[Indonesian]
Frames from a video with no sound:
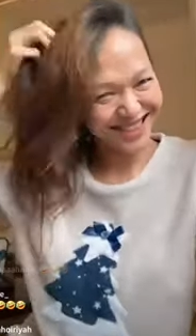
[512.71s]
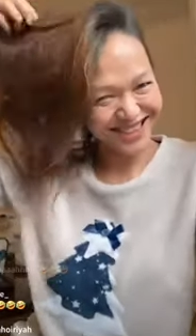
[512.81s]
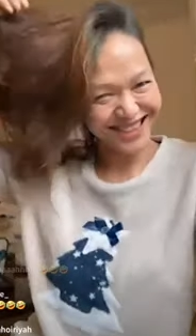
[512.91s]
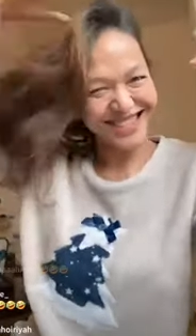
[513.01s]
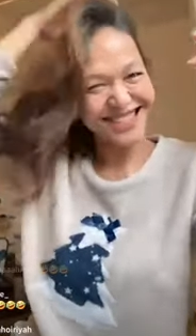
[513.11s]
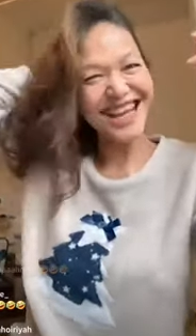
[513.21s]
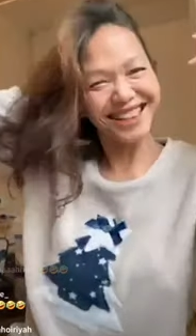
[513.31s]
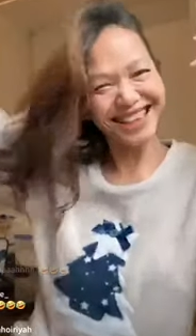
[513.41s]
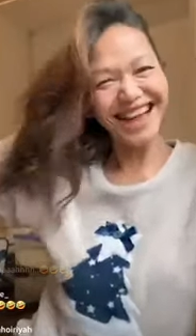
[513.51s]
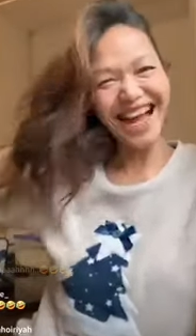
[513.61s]
Cantik
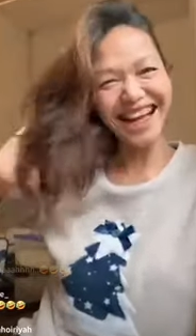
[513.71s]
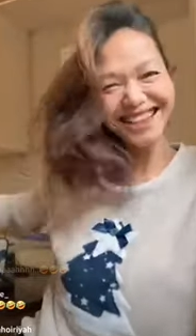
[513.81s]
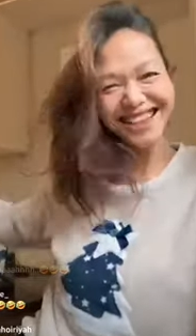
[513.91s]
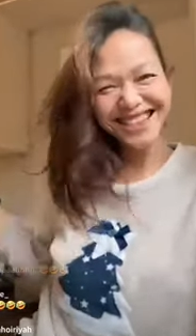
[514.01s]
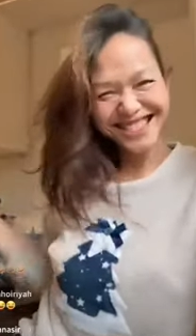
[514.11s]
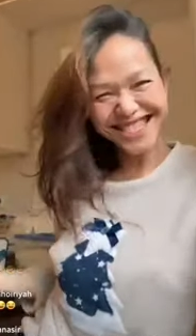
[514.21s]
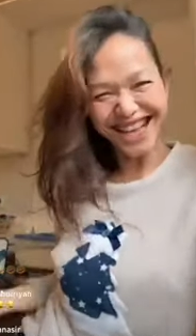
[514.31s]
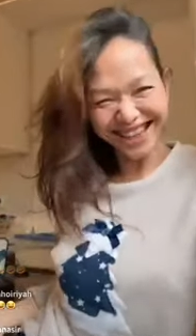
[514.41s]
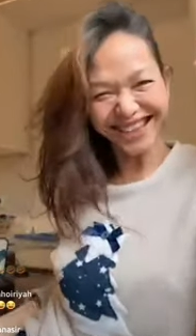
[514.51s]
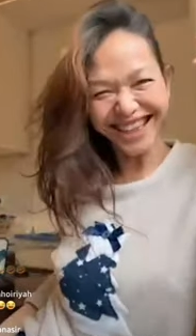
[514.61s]
kan? Cantik
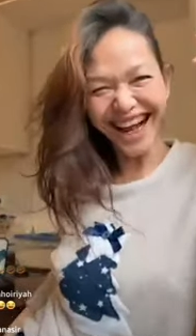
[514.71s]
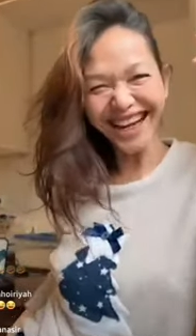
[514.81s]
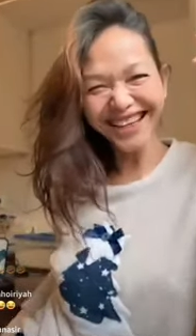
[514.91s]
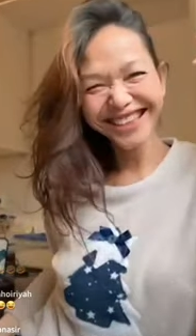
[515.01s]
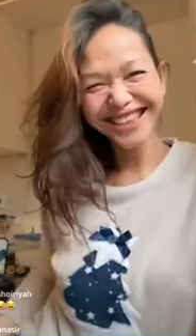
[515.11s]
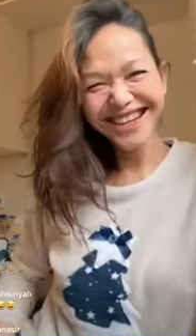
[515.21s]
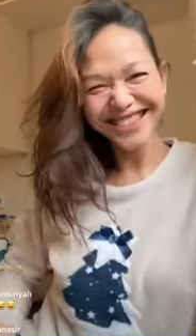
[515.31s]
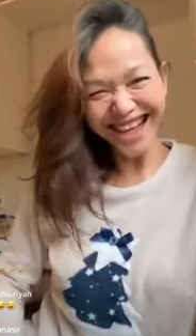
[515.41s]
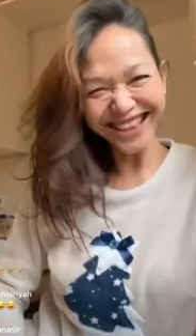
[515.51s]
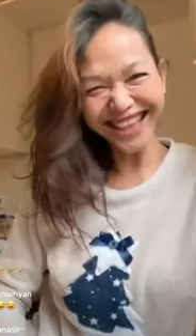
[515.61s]
kan?
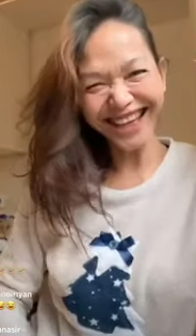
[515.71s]
Cantik.